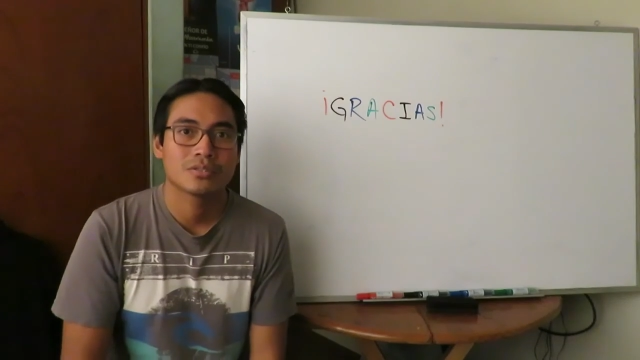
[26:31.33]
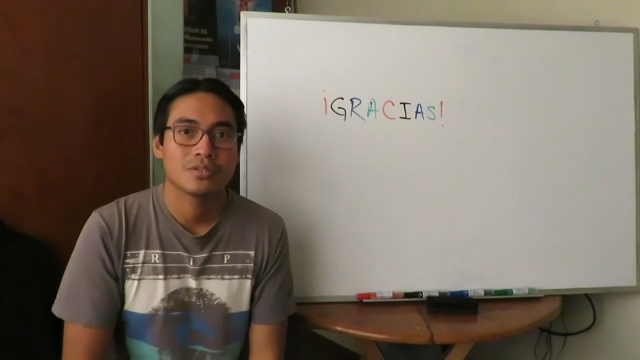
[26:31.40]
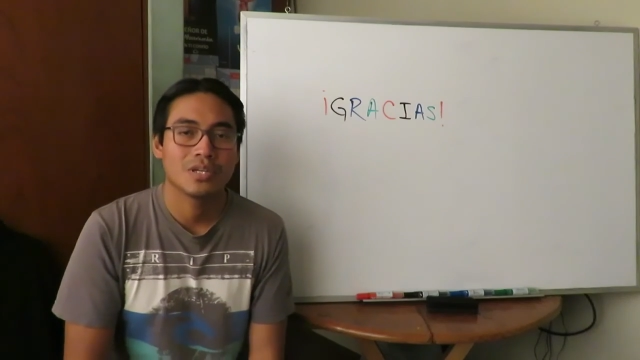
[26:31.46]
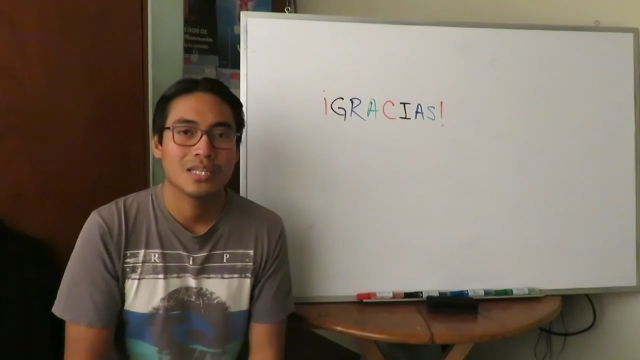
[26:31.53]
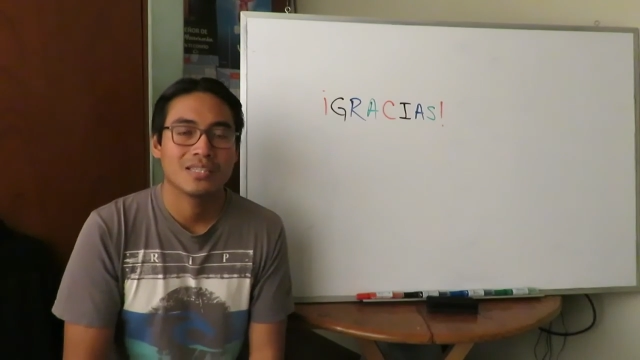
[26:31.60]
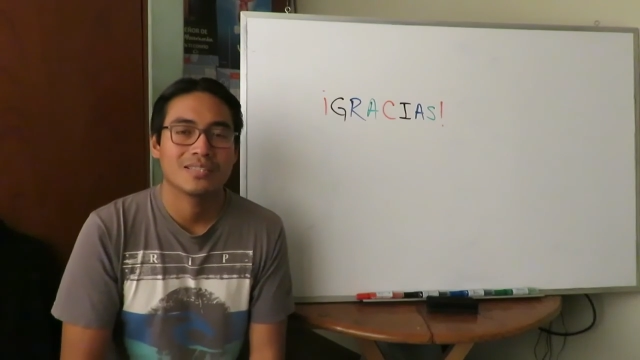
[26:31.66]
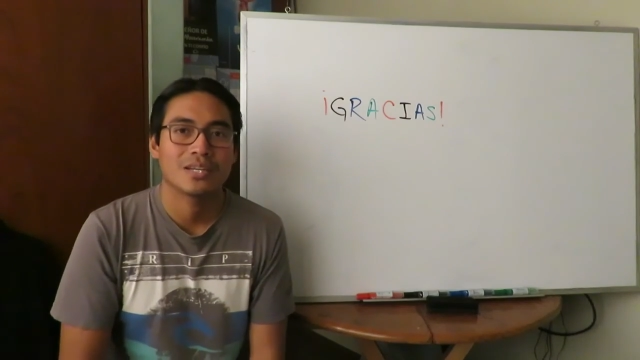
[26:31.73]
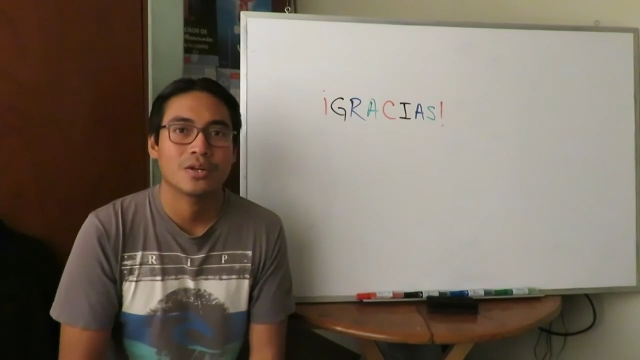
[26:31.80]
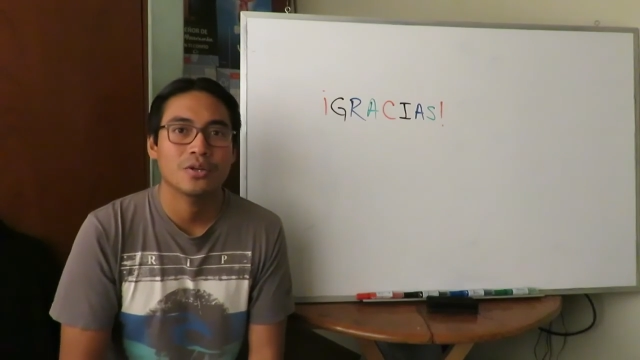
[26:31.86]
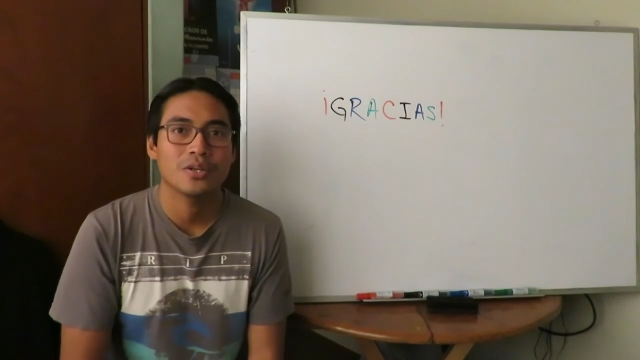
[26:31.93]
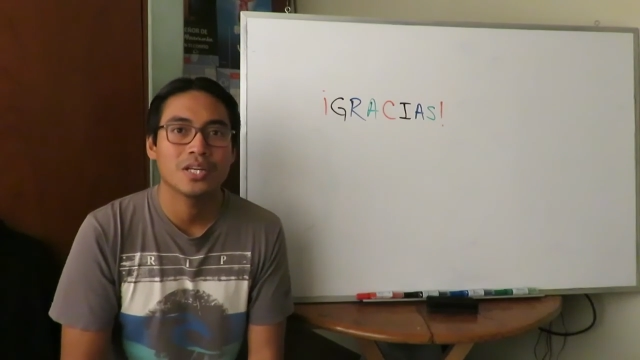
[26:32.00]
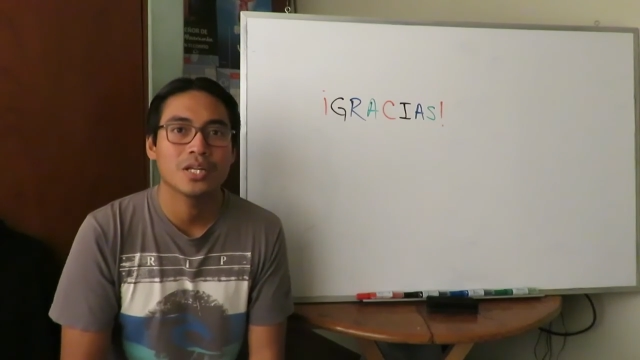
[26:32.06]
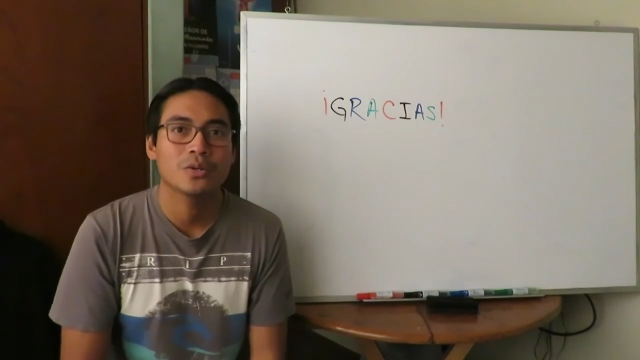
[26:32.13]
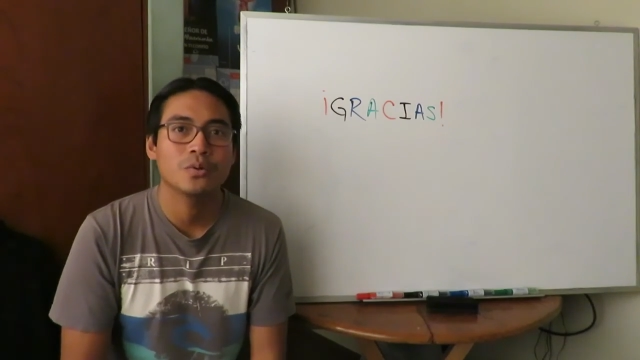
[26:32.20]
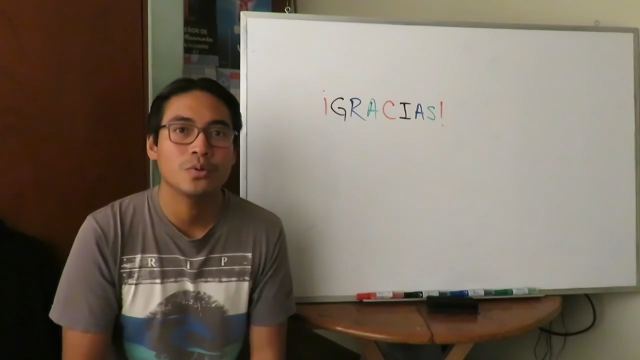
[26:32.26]
con, el desarrollo
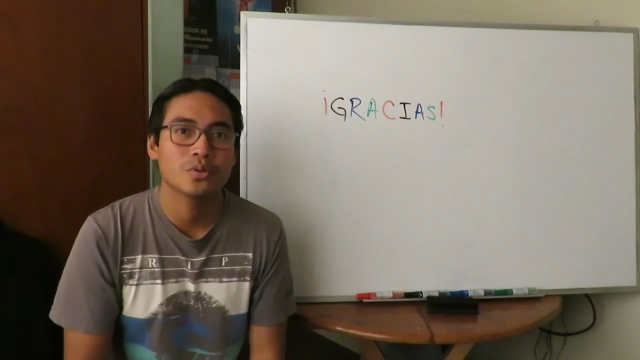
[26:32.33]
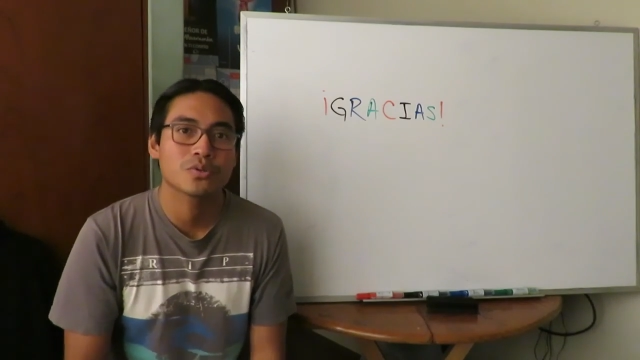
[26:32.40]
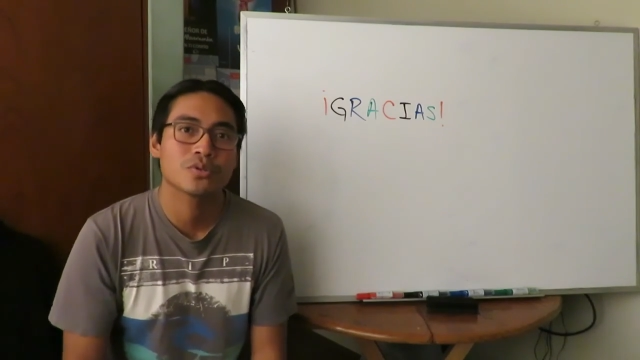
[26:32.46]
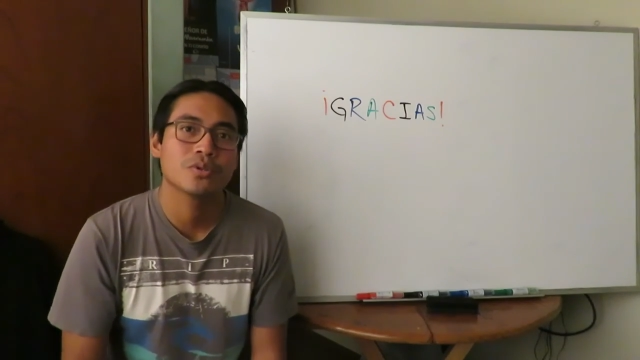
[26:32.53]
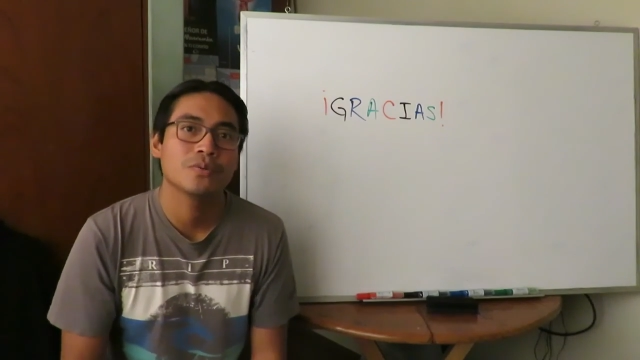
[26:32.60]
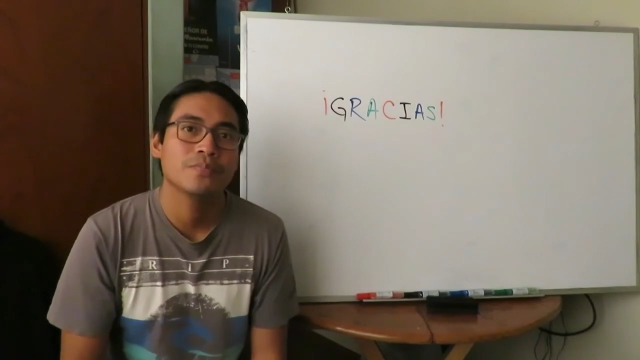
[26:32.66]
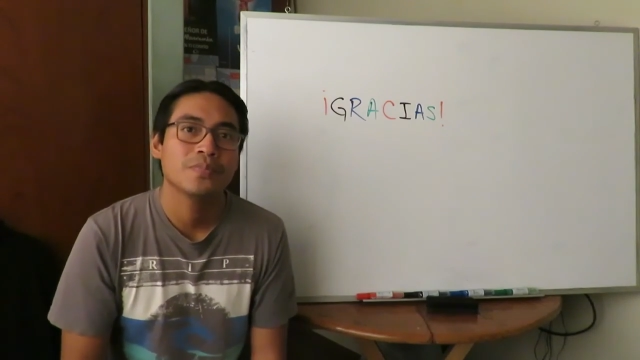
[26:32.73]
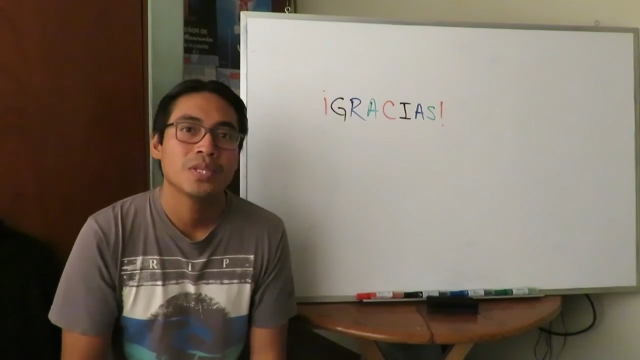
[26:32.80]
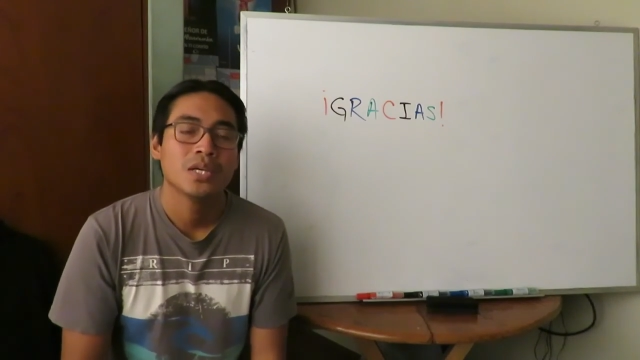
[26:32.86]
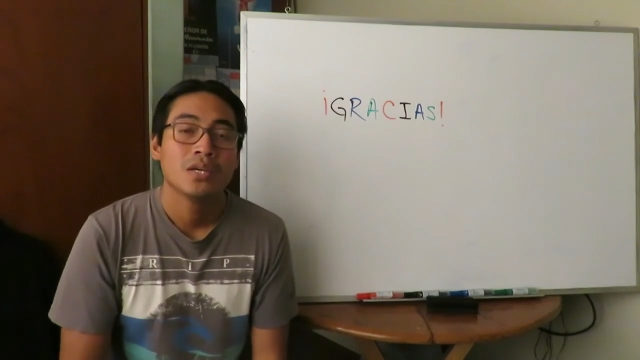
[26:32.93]
del curso.